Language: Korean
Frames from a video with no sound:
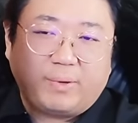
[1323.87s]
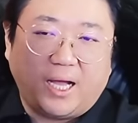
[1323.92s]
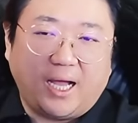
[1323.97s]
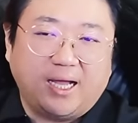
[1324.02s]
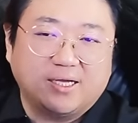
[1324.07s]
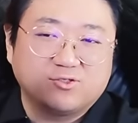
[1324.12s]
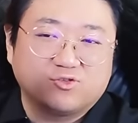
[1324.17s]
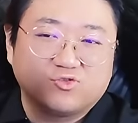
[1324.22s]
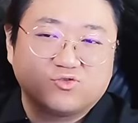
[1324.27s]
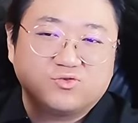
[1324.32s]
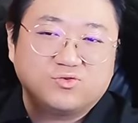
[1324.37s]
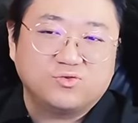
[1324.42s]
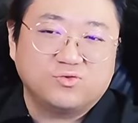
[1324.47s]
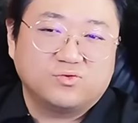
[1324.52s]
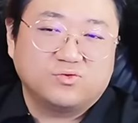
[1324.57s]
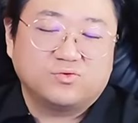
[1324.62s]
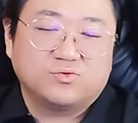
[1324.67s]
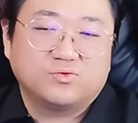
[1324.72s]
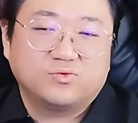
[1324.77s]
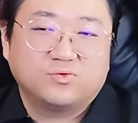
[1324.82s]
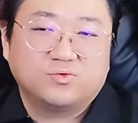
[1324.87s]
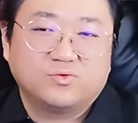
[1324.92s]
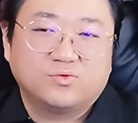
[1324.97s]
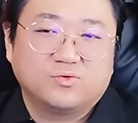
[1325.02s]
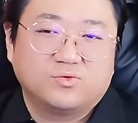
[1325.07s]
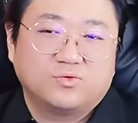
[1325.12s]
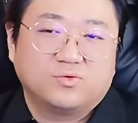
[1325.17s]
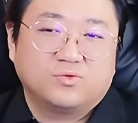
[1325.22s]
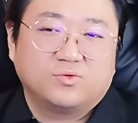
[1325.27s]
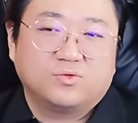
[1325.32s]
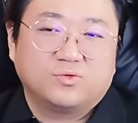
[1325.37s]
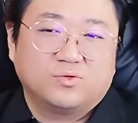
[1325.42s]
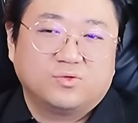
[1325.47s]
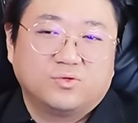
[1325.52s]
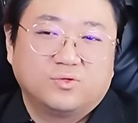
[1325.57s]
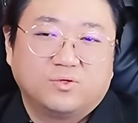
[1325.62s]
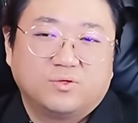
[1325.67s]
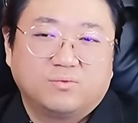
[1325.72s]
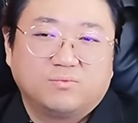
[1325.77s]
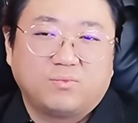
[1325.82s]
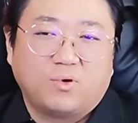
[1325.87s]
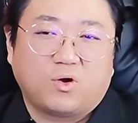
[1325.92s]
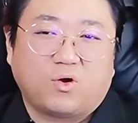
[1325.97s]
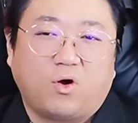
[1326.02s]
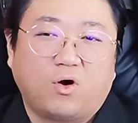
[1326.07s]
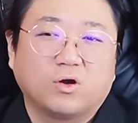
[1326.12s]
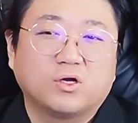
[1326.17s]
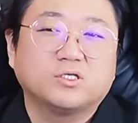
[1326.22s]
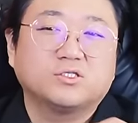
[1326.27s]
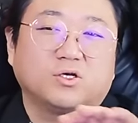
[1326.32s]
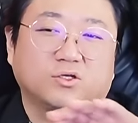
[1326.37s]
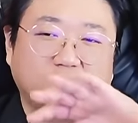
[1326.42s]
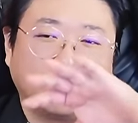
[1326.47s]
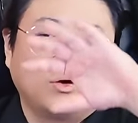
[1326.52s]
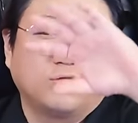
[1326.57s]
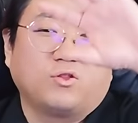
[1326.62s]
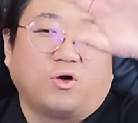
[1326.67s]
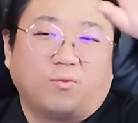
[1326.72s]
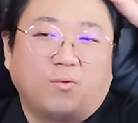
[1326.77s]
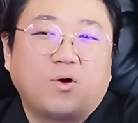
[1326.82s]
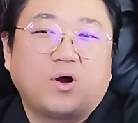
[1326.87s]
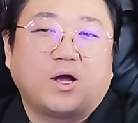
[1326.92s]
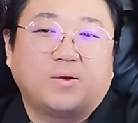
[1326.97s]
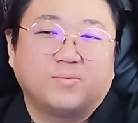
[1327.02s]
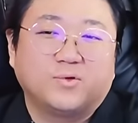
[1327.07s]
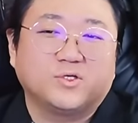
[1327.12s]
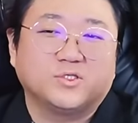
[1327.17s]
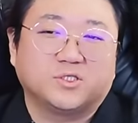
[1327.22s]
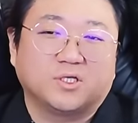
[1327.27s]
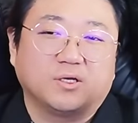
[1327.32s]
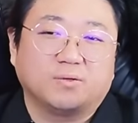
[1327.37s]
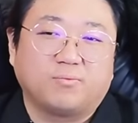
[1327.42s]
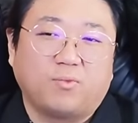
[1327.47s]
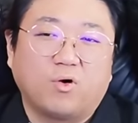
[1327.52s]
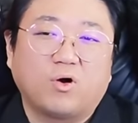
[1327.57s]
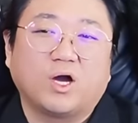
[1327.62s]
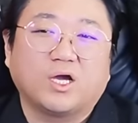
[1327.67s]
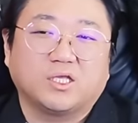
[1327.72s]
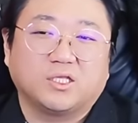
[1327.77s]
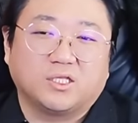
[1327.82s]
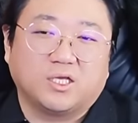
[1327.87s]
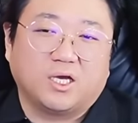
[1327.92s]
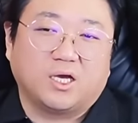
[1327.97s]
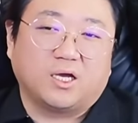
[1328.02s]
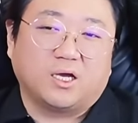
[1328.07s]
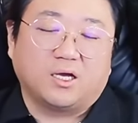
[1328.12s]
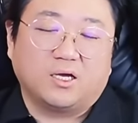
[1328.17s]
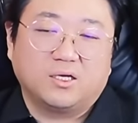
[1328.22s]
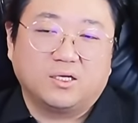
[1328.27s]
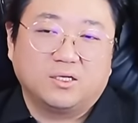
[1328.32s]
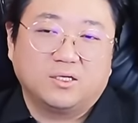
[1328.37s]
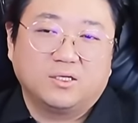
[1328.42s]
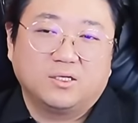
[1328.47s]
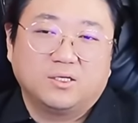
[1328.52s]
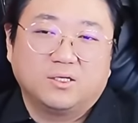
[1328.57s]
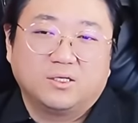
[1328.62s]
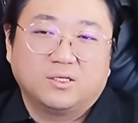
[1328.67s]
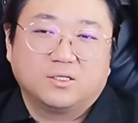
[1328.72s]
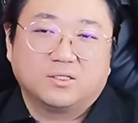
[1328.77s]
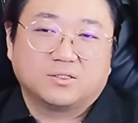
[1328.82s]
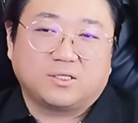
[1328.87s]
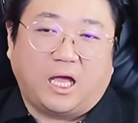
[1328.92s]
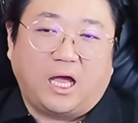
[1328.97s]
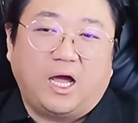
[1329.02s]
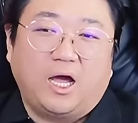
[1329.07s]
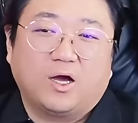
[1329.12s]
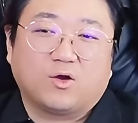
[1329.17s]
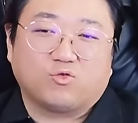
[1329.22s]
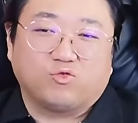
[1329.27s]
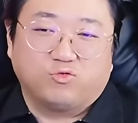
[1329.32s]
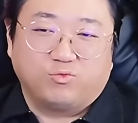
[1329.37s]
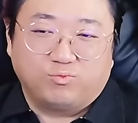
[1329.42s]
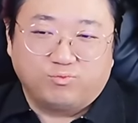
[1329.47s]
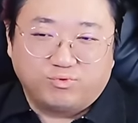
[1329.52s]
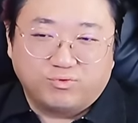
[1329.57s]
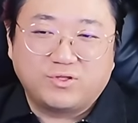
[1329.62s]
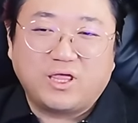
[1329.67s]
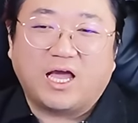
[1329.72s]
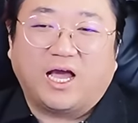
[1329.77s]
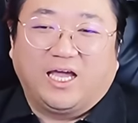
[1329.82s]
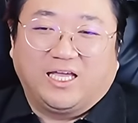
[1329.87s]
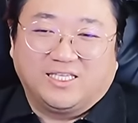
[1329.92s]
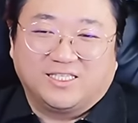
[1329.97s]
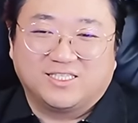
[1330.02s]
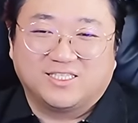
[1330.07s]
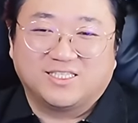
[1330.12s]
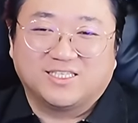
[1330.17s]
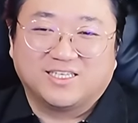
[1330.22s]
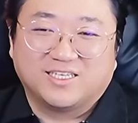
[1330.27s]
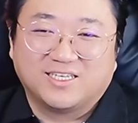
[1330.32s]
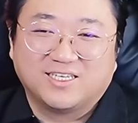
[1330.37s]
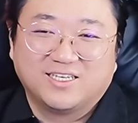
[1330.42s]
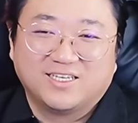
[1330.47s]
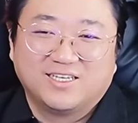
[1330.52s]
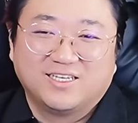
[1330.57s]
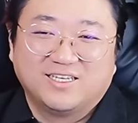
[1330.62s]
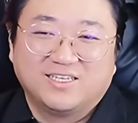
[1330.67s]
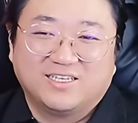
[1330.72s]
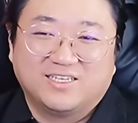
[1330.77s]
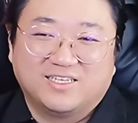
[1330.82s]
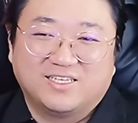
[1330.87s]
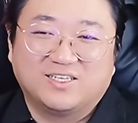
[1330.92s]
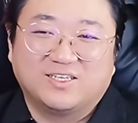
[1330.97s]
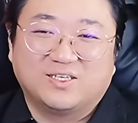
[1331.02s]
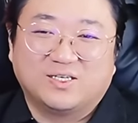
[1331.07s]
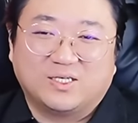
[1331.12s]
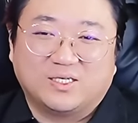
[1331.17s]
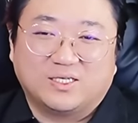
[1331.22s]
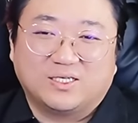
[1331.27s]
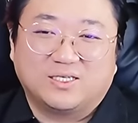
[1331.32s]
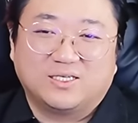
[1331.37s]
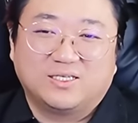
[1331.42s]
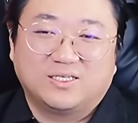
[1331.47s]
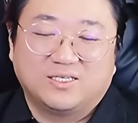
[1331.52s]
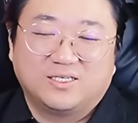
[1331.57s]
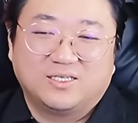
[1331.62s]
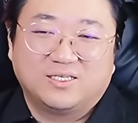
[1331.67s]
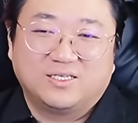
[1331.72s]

파주 뭐 거기서 더 넘어가면 이제 뭐가 있냐? 다 군부대가 있지. 어.